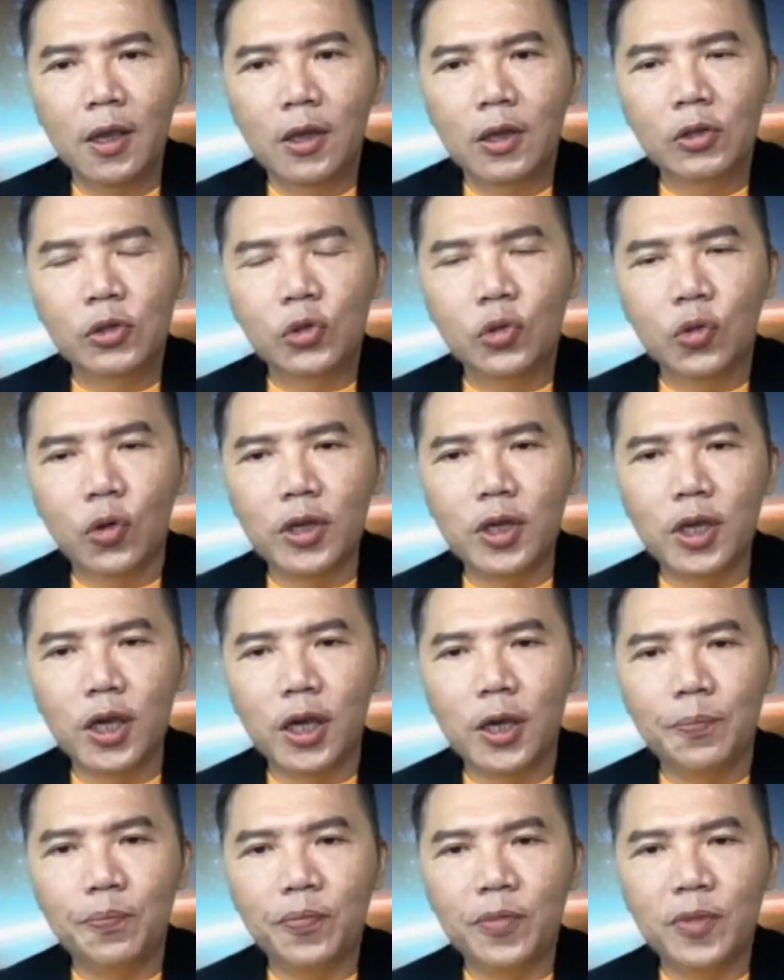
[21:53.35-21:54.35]
所
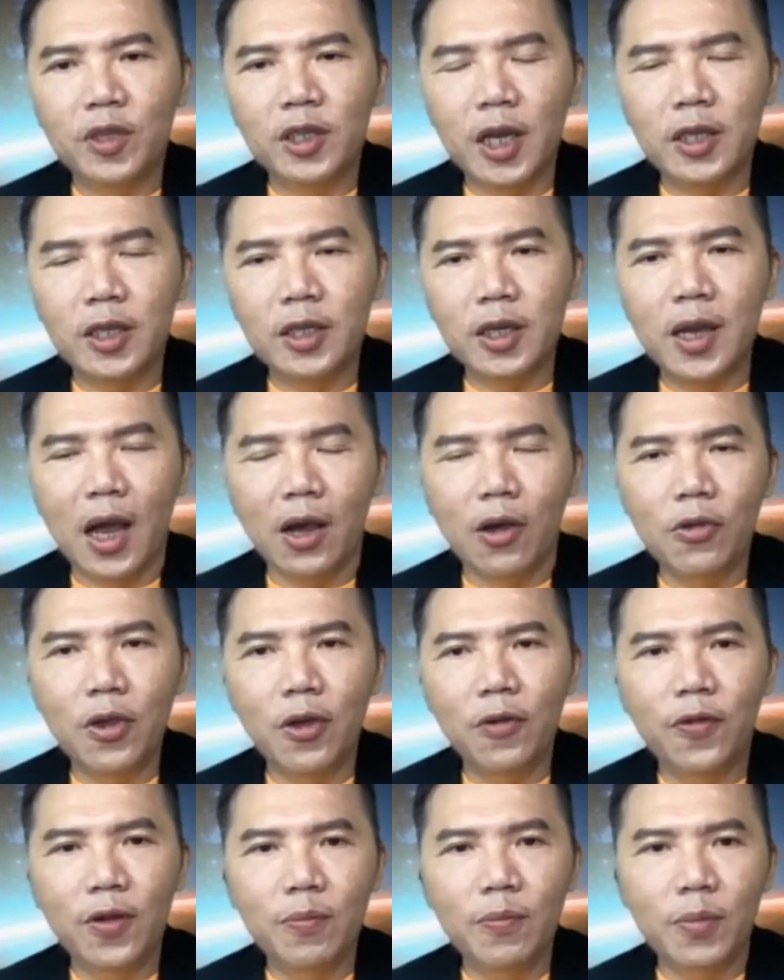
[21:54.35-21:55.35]
以在这两个月
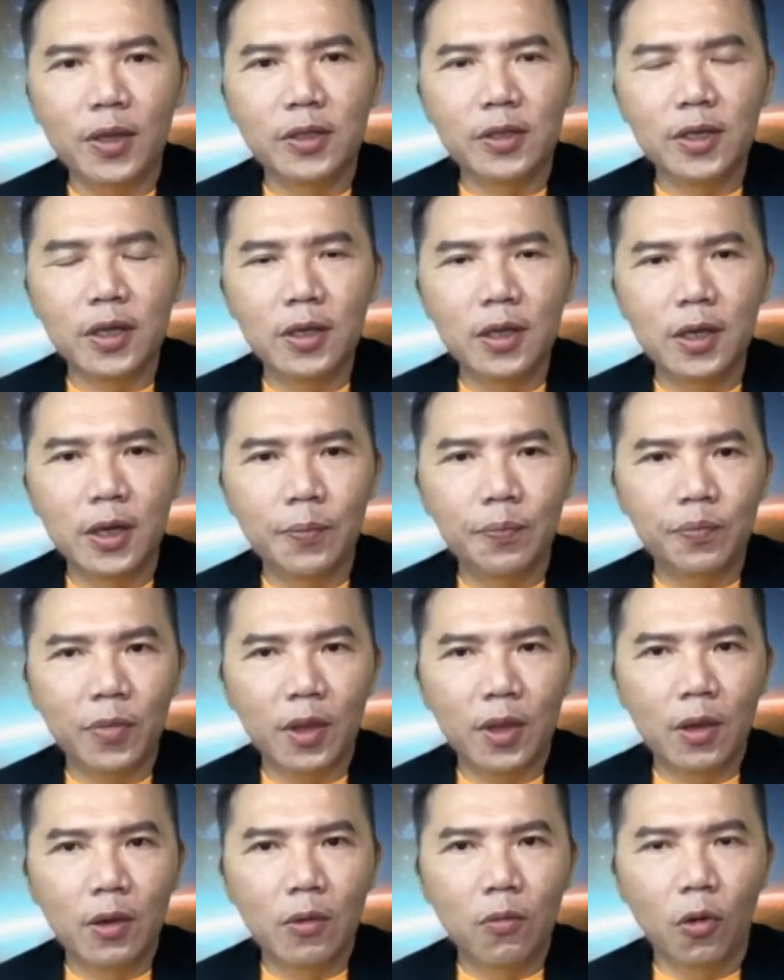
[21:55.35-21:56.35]
份本身呢，
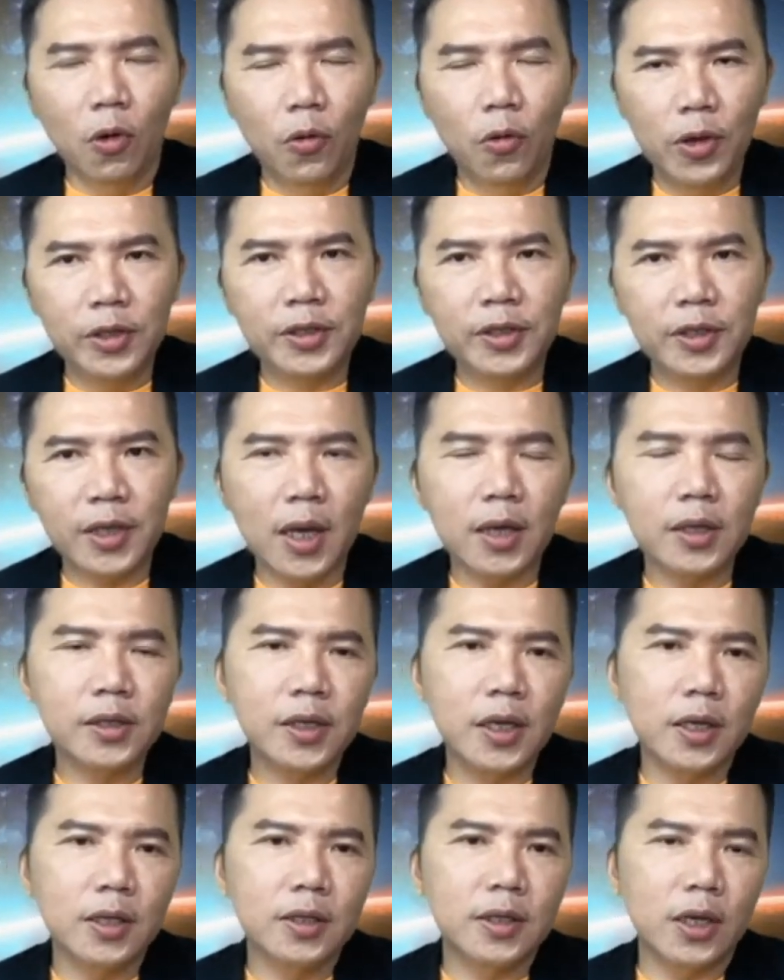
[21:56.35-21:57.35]
我会相
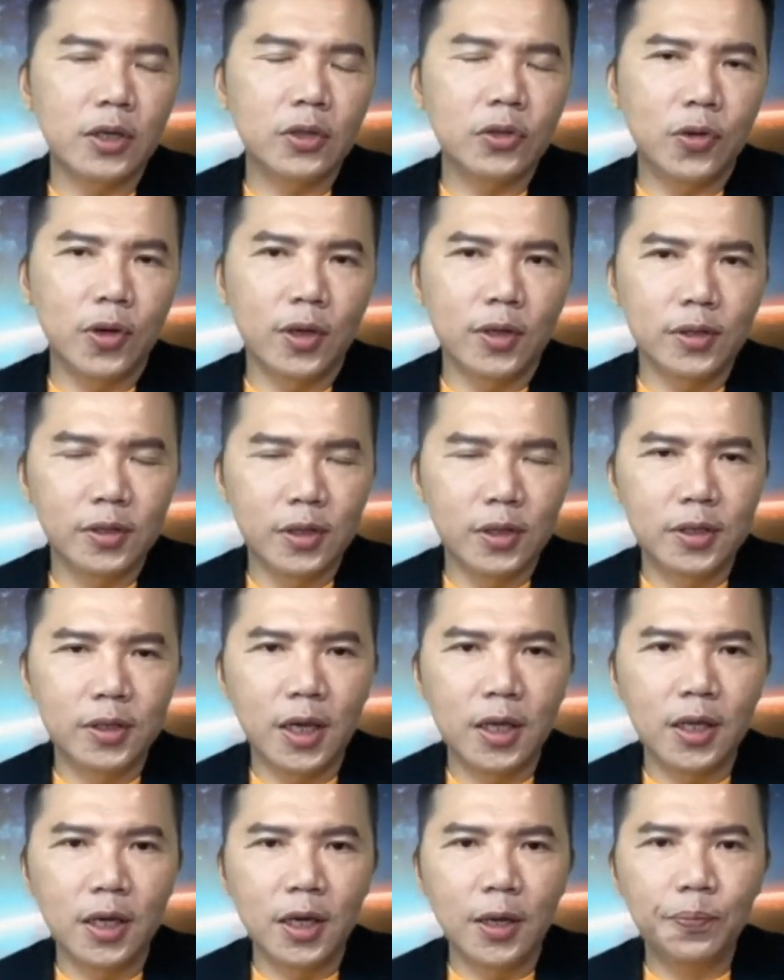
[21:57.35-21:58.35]
信在全世
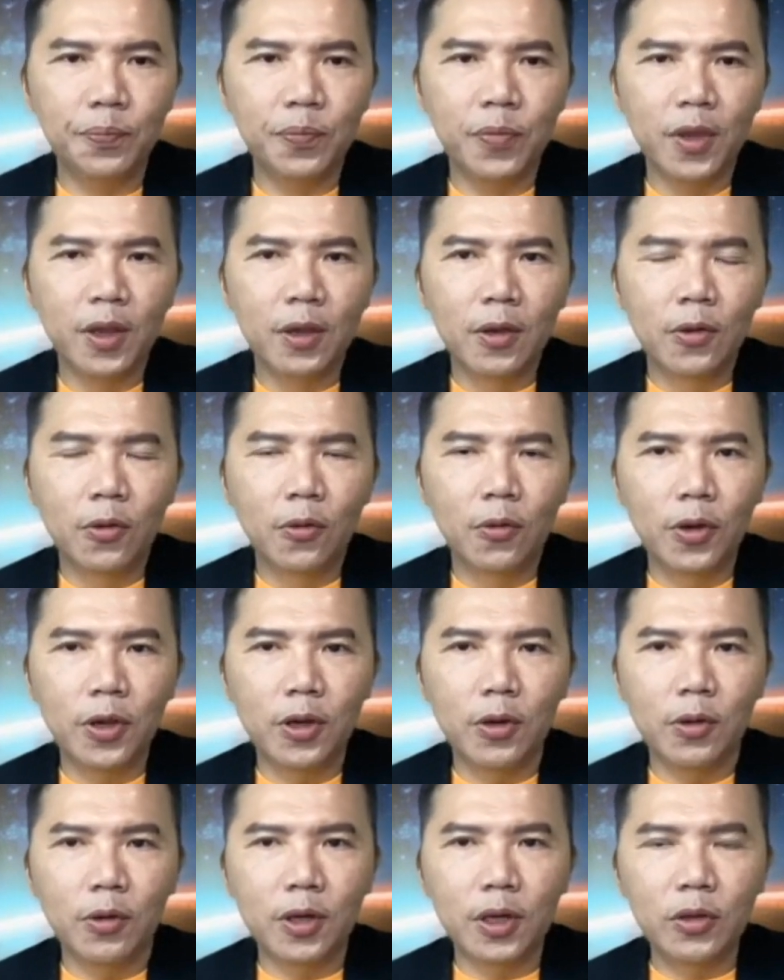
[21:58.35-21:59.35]
界呢，会
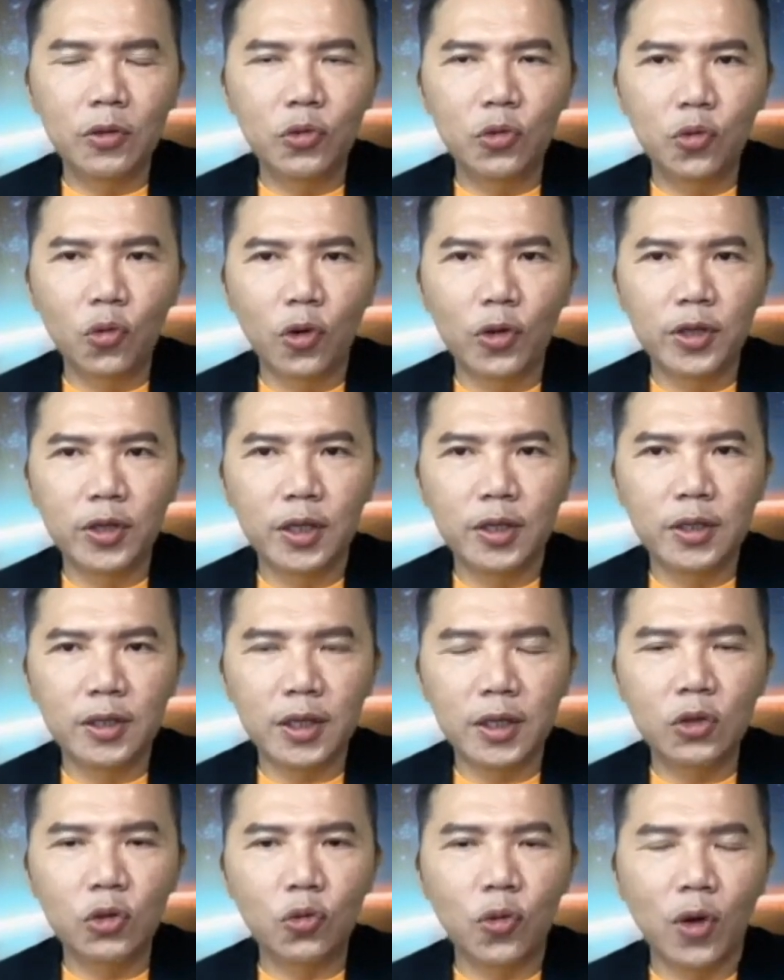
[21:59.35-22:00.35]
有更多的
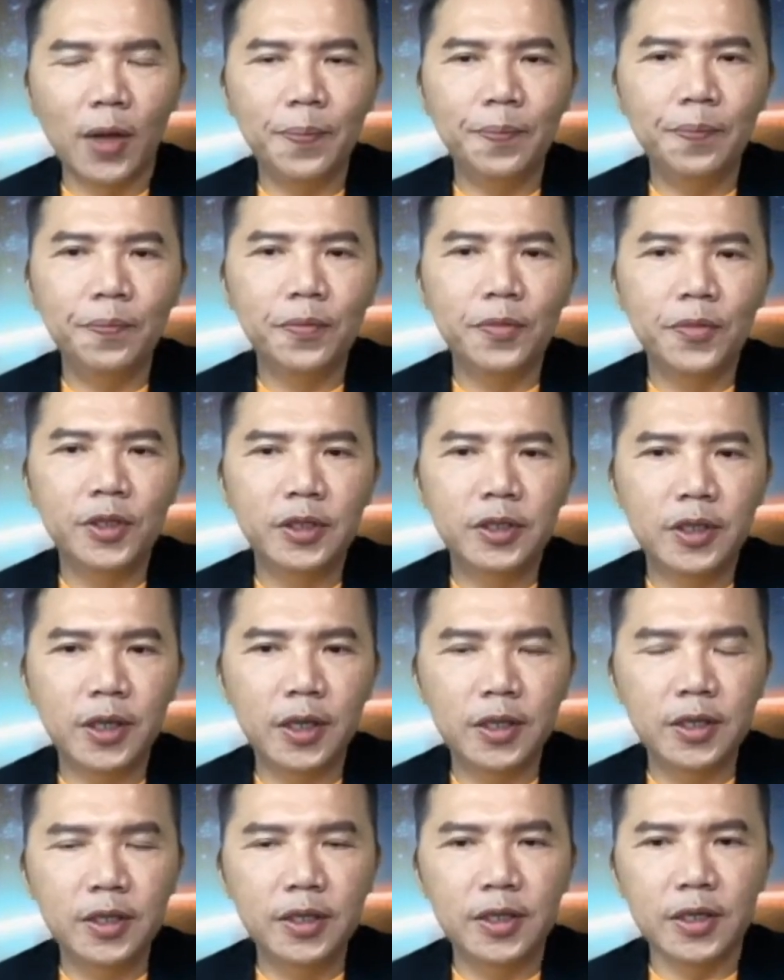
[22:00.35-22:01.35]
争端、
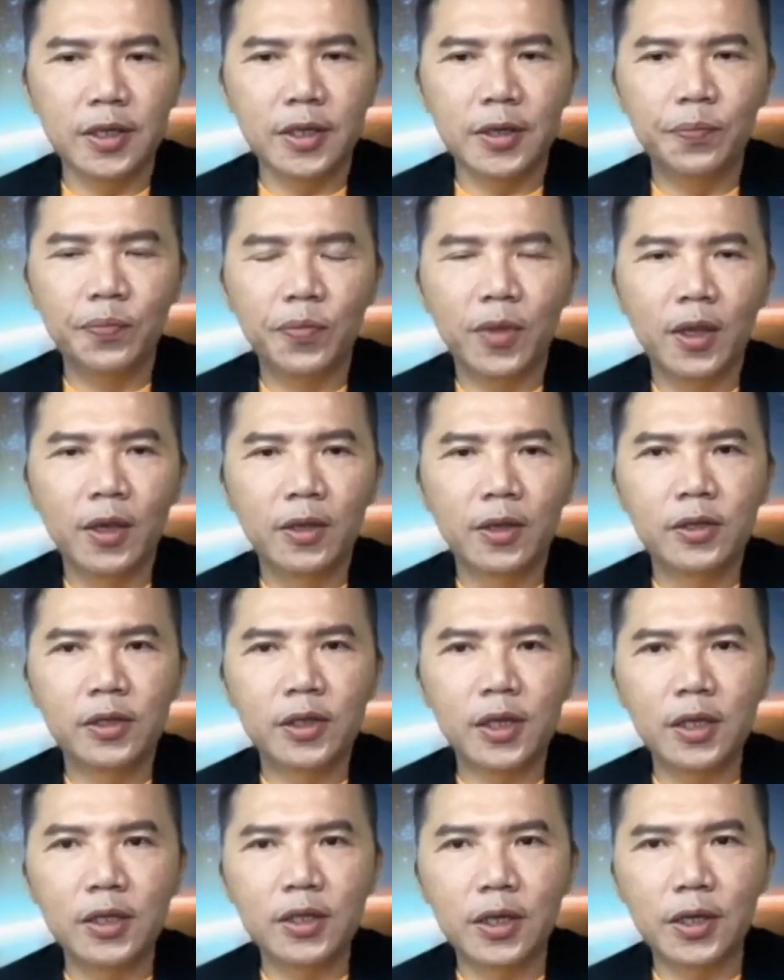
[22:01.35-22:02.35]
争执，
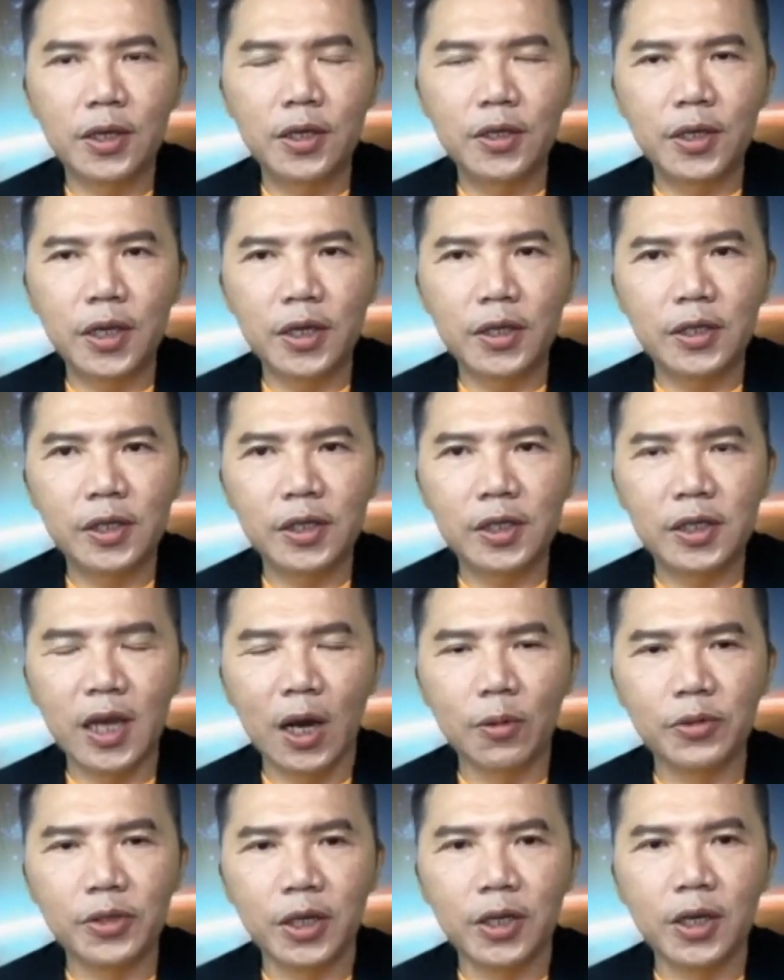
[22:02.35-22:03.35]
甚至一些
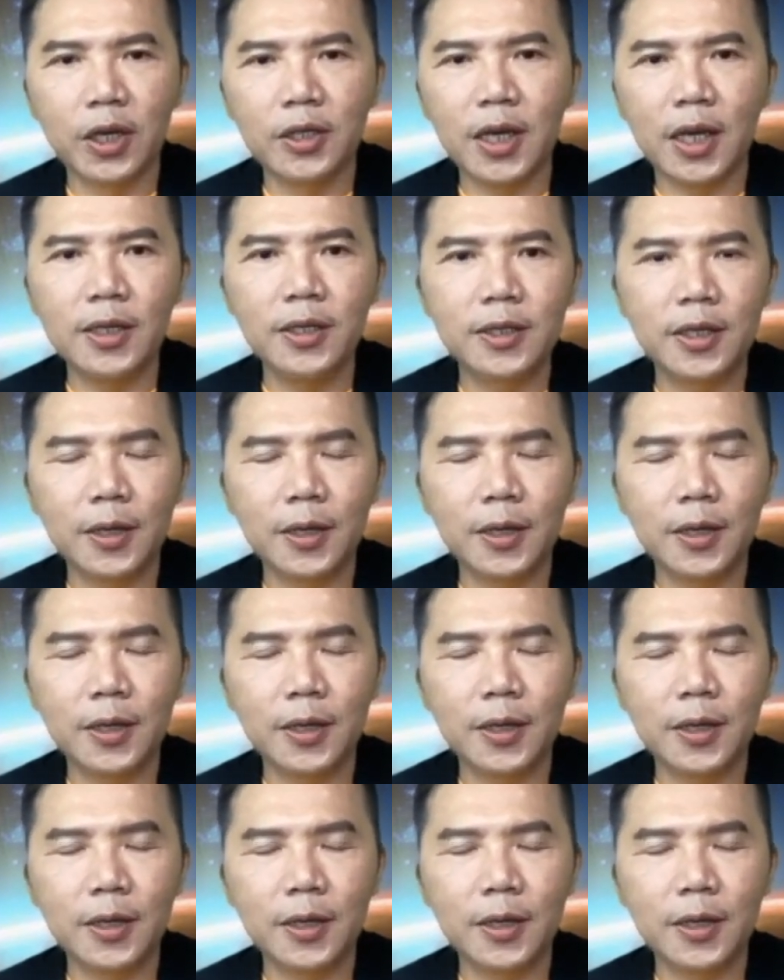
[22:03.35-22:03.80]
小型的战